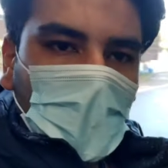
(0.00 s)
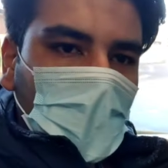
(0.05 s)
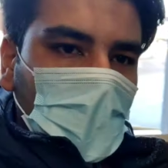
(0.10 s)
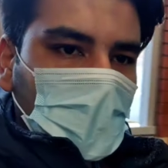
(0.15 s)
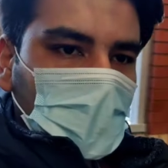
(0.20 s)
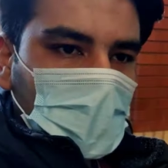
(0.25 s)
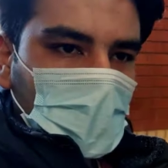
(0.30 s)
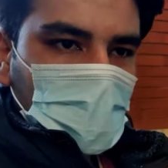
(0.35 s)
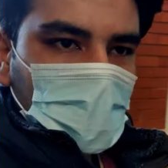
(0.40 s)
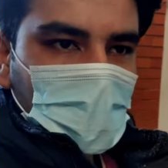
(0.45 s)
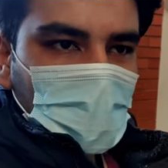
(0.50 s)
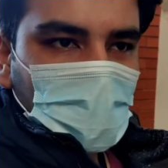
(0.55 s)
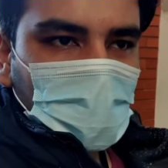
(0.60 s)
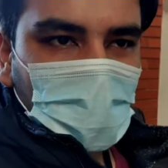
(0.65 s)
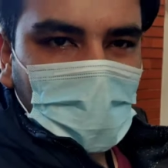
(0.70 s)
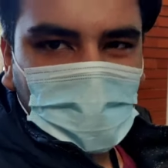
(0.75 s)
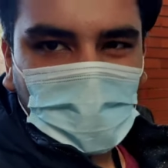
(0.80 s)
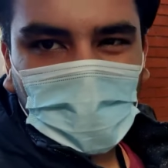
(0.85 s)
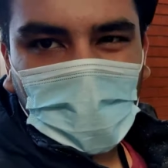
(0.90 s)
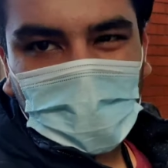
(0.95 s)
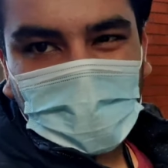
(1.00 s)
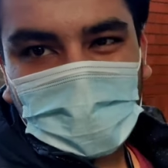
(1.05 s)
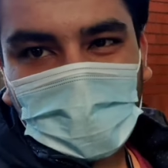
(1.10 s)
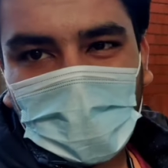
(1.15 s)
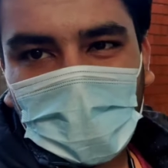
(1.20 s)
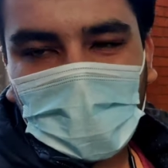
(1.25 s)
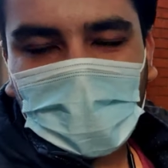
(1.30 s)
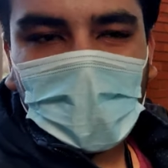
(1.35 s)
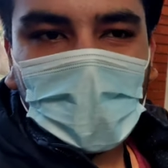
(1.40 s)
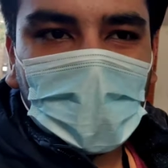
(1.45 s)
कोवेंट्री में फर्स्ट बस से
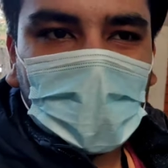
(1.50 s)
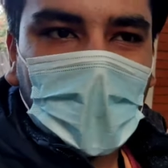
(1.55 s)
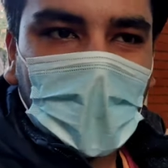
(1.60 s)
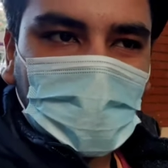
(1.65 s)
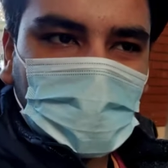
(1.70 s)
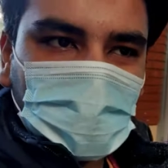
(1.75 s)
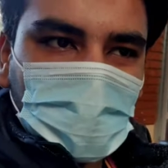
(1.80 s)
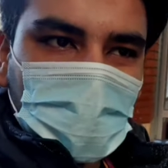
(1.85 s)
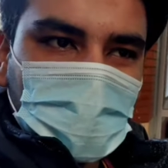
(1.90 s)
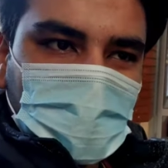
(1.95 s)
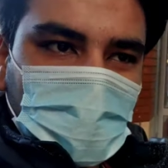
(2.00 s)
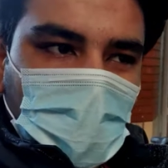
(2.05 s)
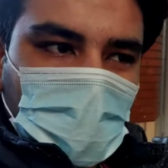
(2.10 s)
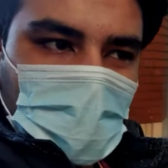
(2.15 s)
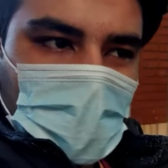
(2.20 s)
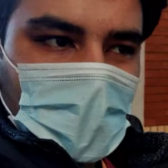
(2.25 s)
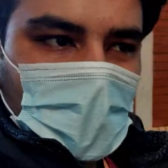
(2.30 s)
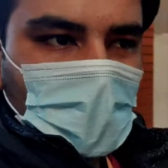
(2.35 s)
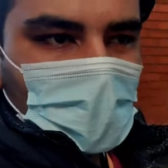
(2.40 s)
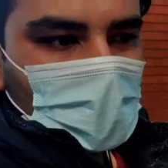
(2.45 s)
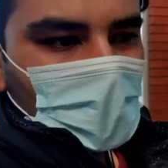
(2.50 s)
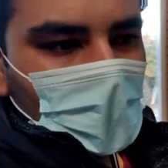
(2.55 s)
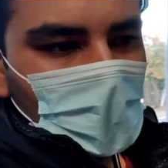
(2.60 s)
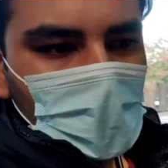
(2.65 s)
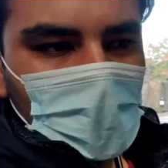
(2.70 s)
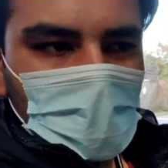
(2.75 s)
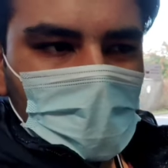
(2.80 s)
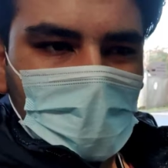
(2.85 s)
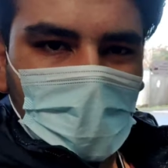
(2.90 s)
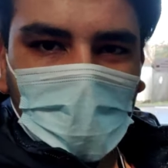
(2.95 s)
लेके लास्ट बस तक मैं
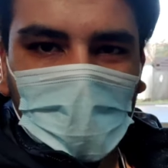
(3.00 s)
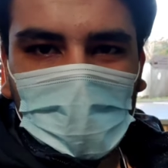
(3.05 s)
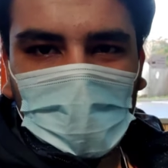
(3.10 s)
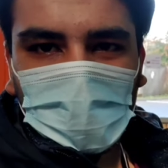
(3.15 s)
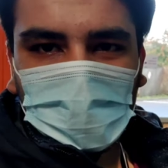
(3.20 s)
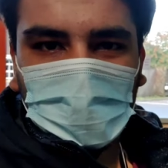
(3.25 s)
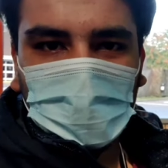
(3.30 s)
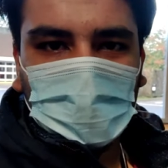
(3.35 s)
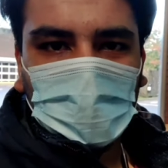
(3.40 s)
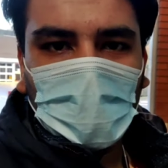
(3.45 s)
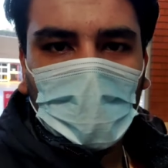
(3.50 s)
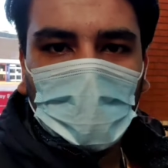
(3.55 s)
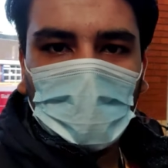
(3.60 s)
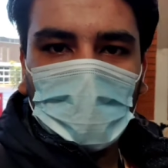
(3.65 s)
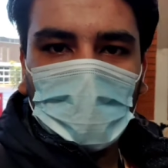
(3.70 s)
कभी भी ट्रैवल कर सकता